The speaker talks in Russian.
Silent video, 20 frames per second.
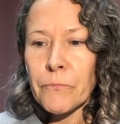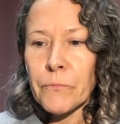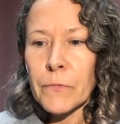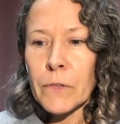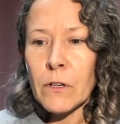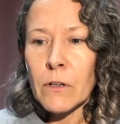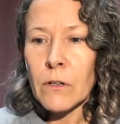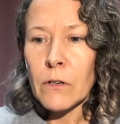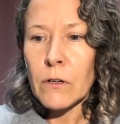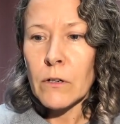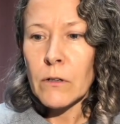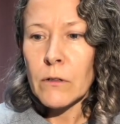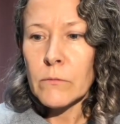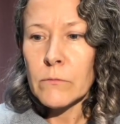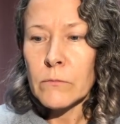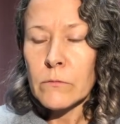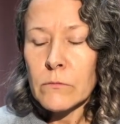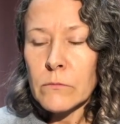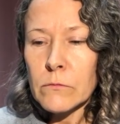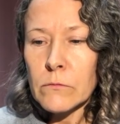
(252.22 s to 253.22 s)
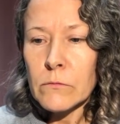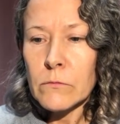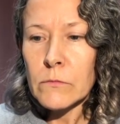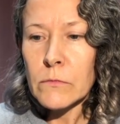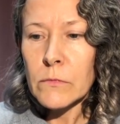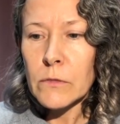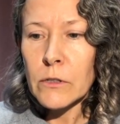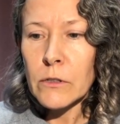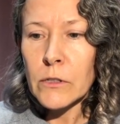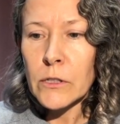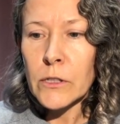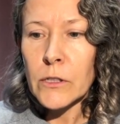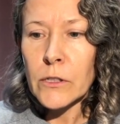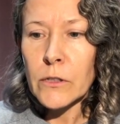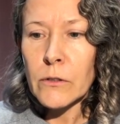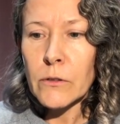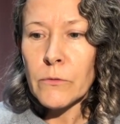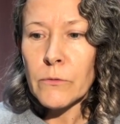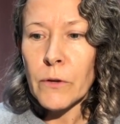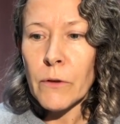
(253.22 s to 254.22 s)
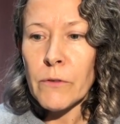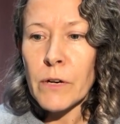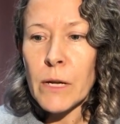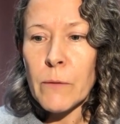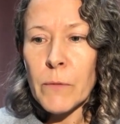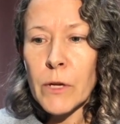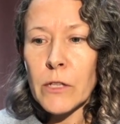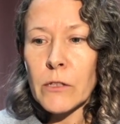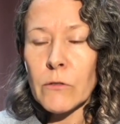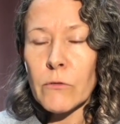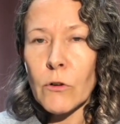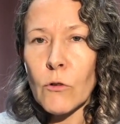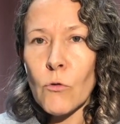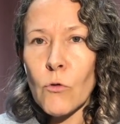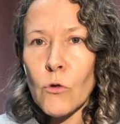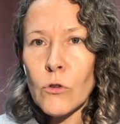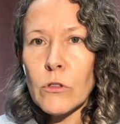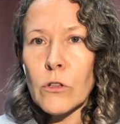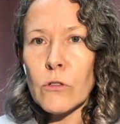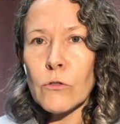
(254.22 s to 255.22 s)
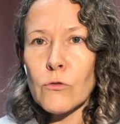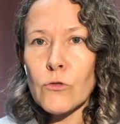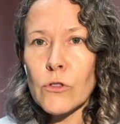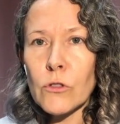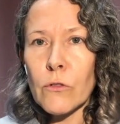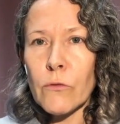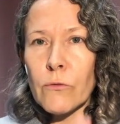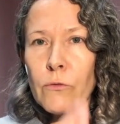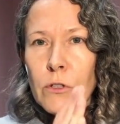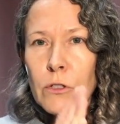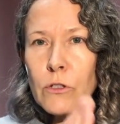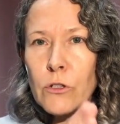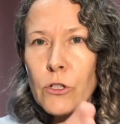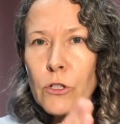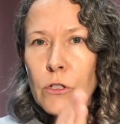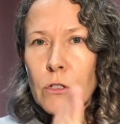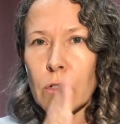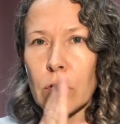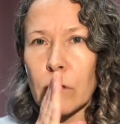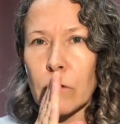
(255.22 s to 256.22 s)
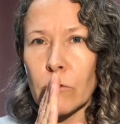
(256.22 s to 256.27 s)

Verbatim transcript: Эм, и во время этого года нужно выдержать